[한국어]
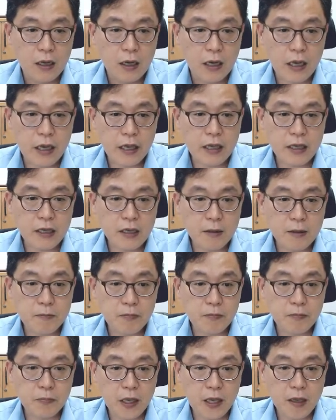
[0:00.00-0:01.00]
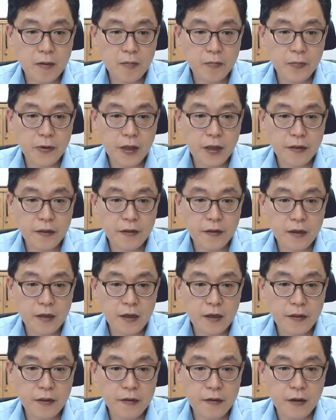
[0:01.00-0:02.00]
AK
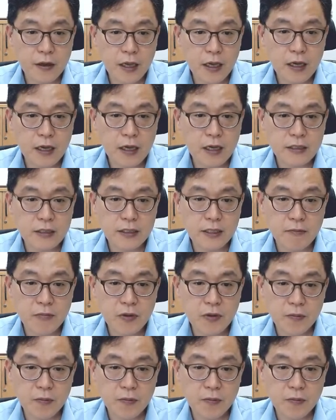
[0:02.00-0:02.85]
1에서 N까지 탐색